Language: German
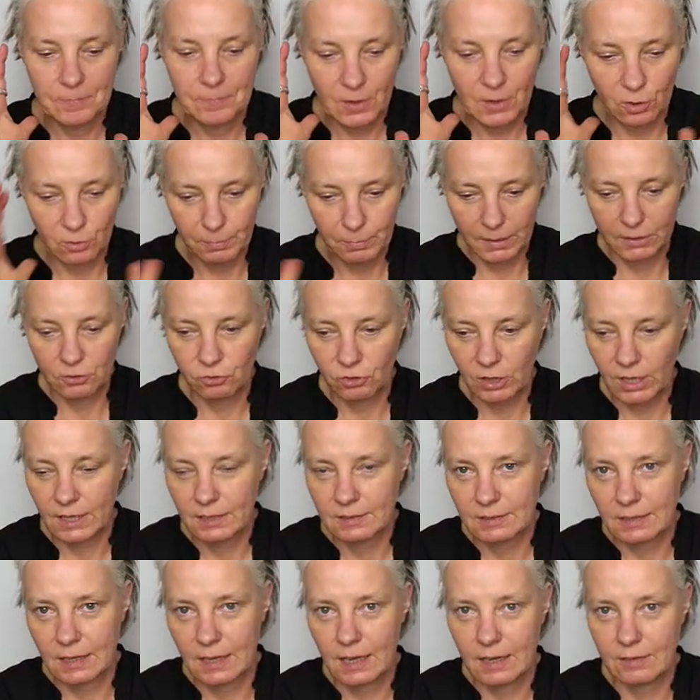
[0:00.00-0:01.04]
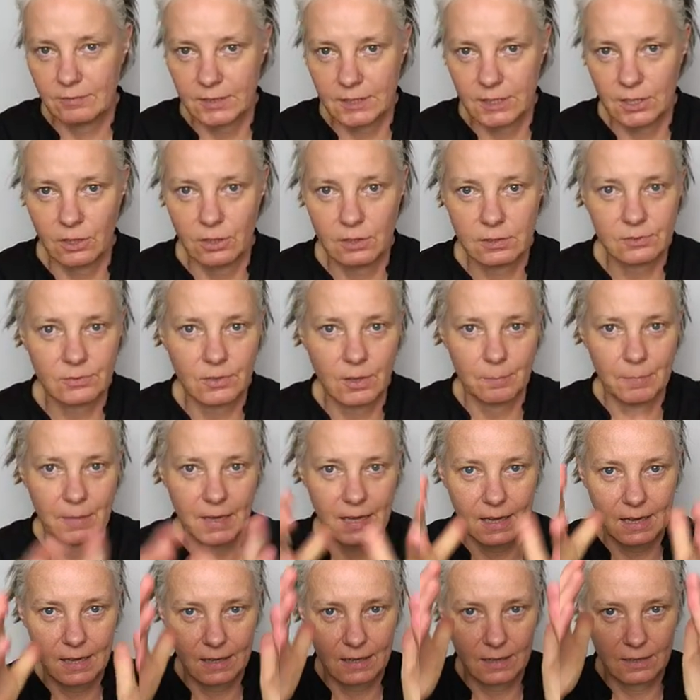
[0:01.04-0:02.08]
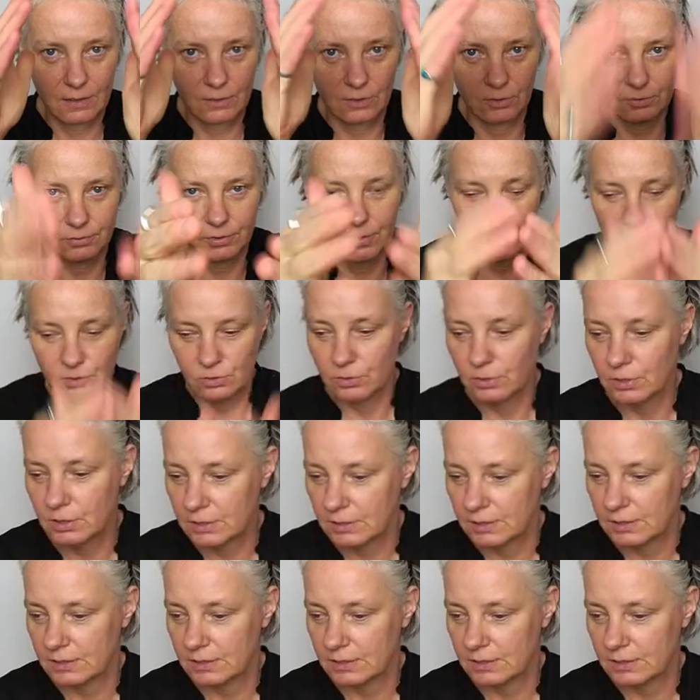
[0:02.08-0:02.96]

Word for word: Und man steht da wie die Ochs vom Berge und versucht,